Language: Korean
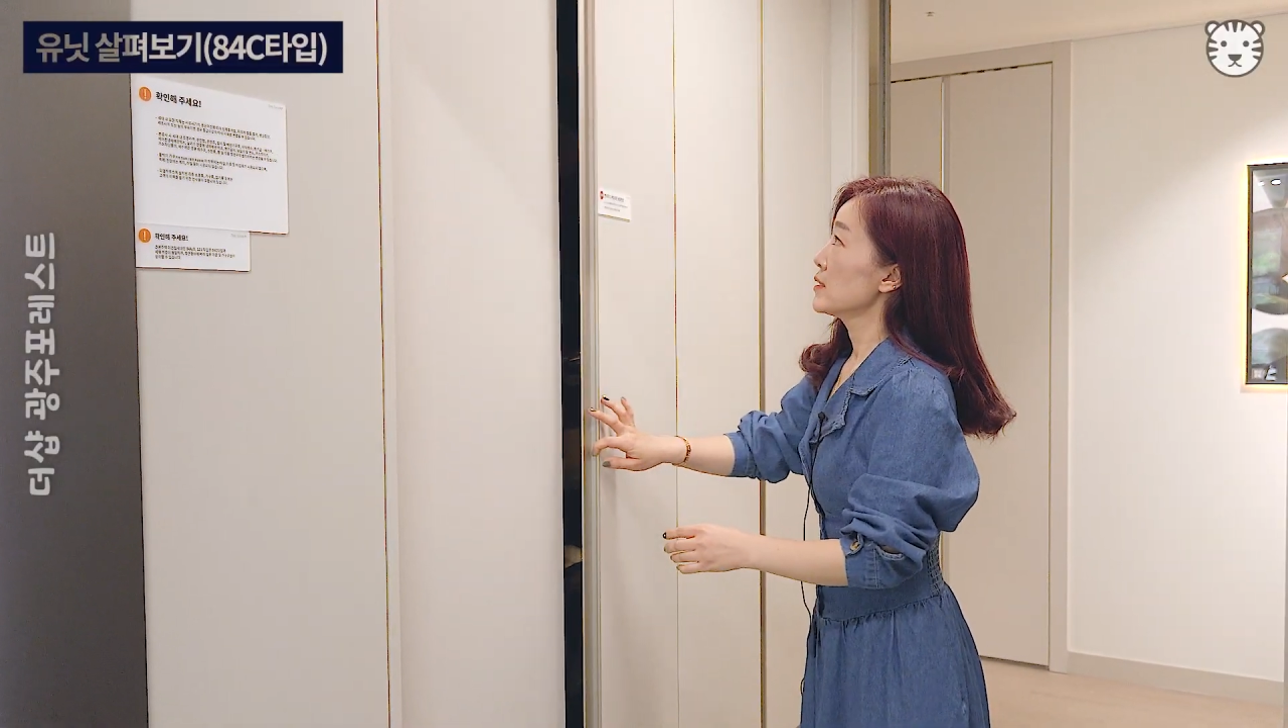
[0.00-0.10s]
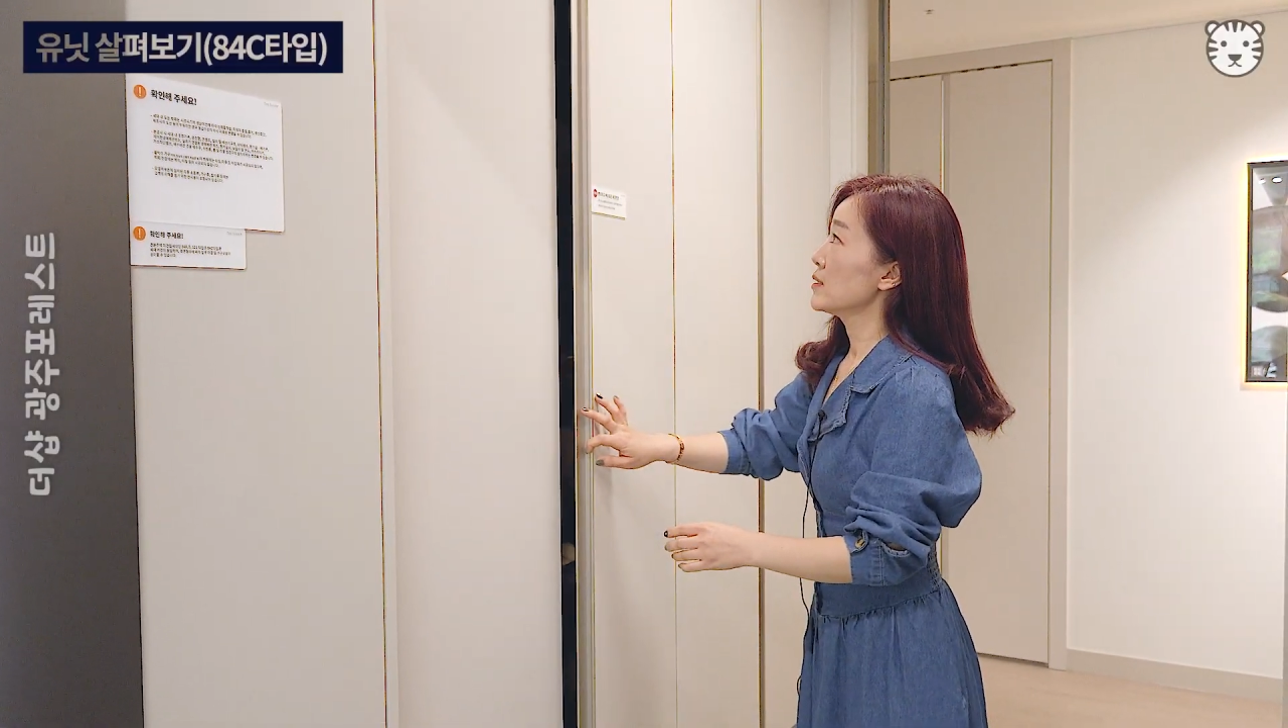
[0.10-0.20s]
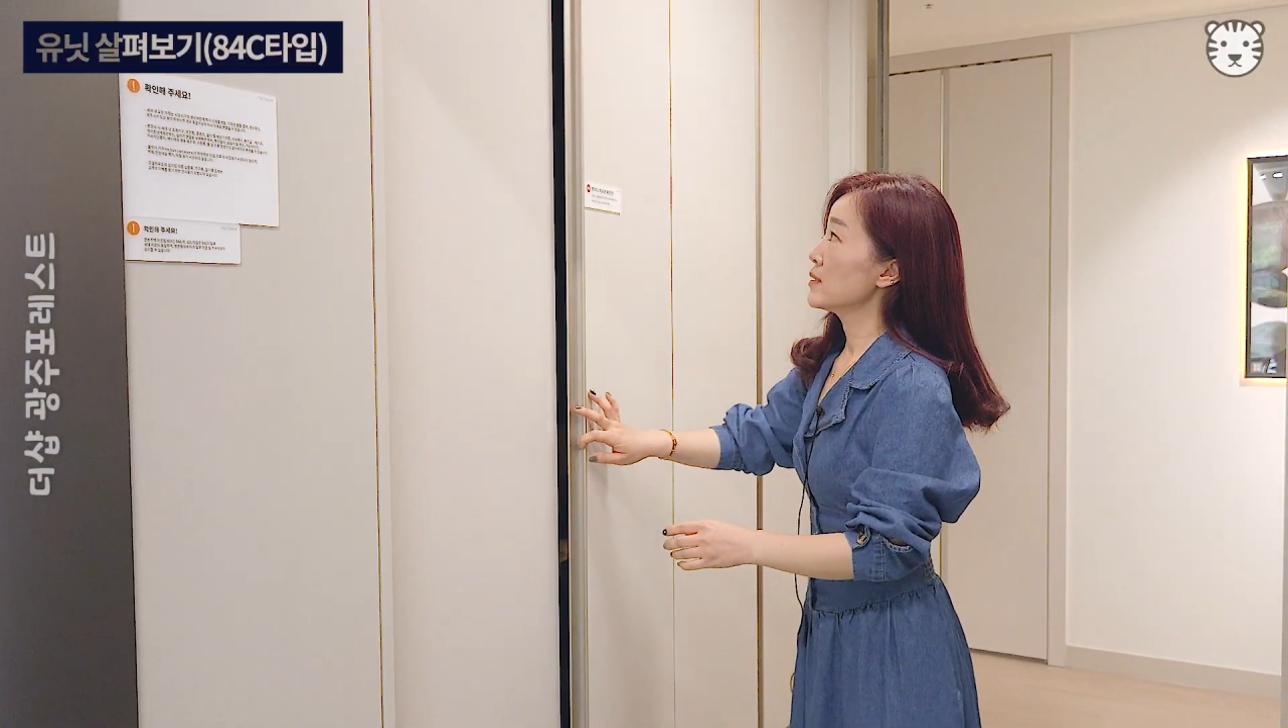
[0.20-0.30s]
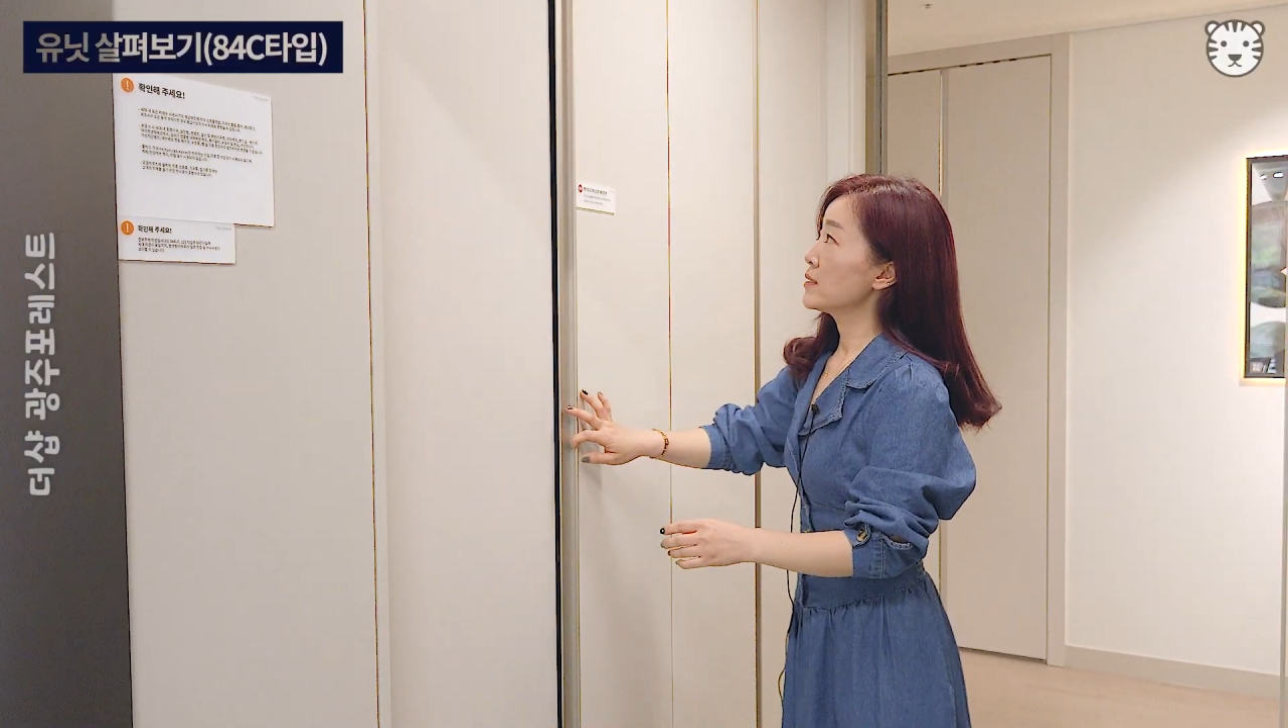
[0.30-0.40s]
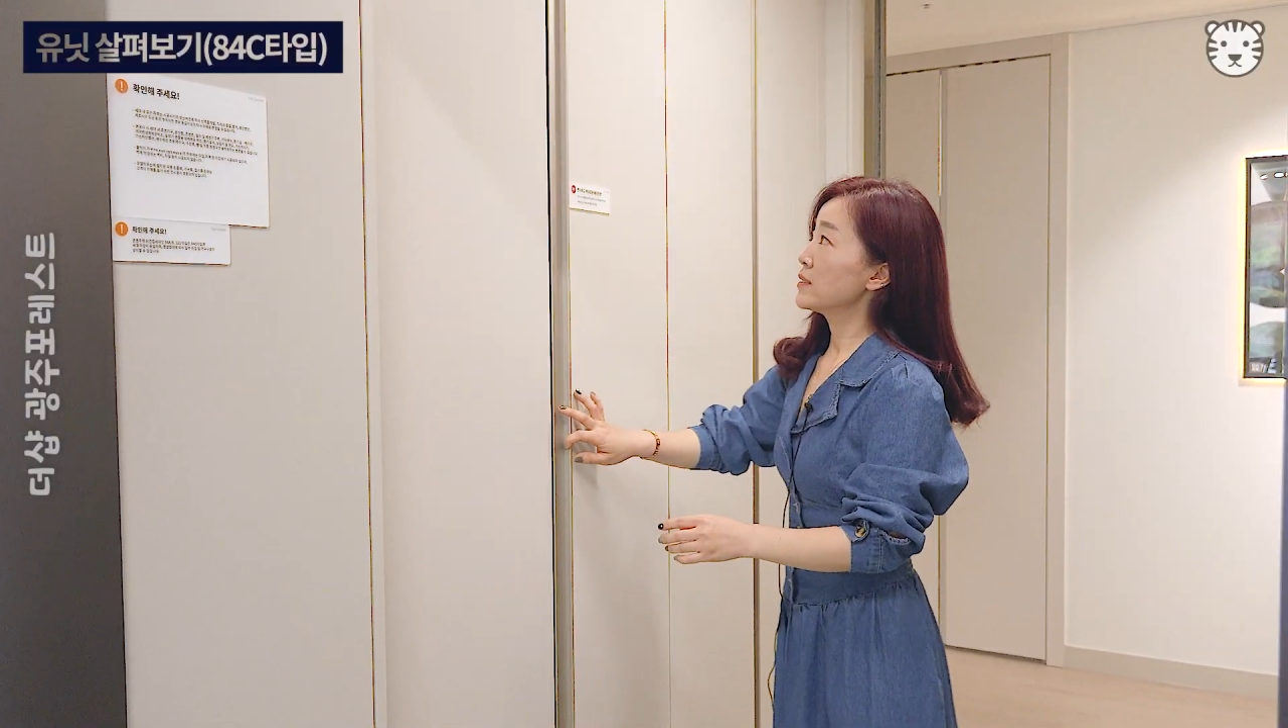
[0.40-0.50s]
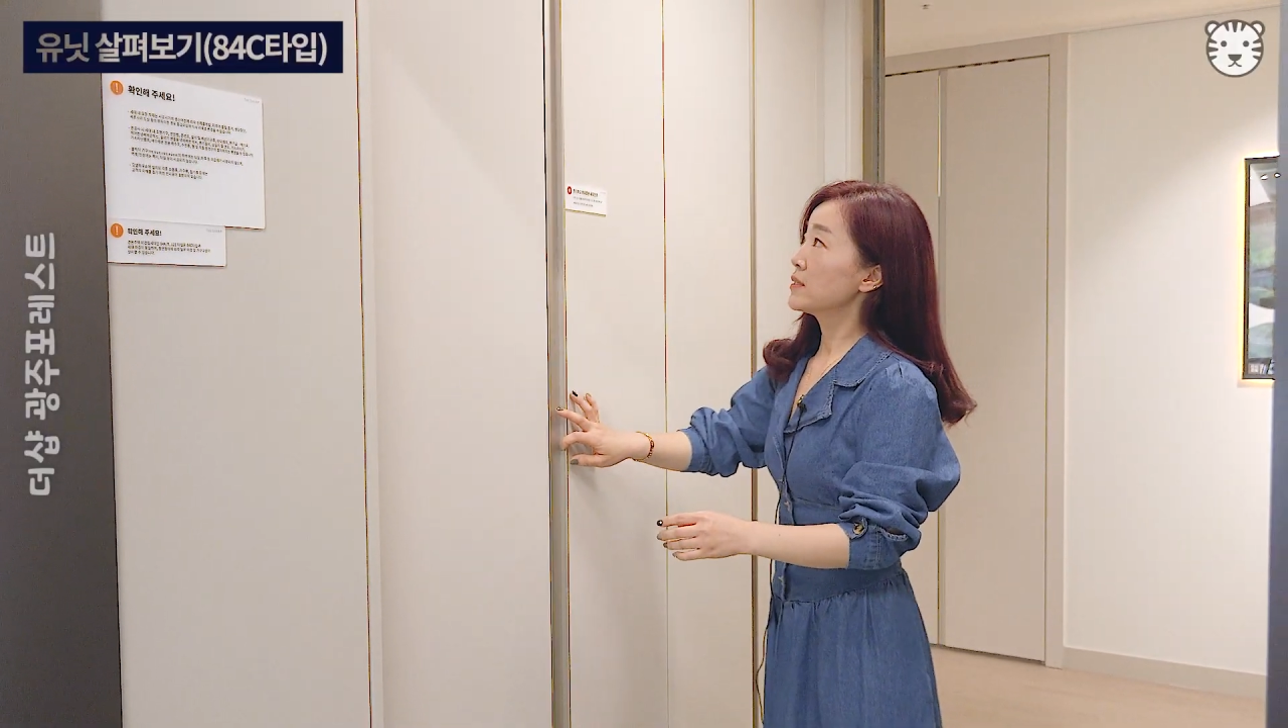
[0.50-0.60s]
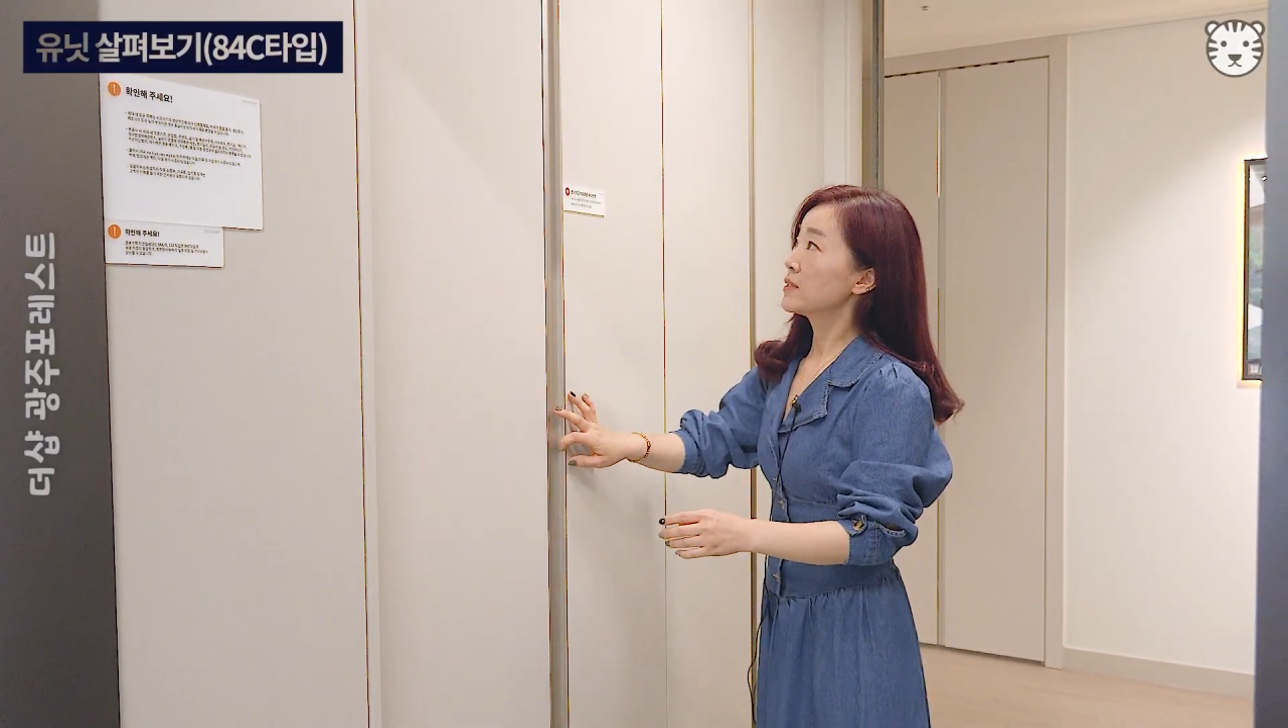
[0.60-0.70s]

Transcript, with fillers: 어,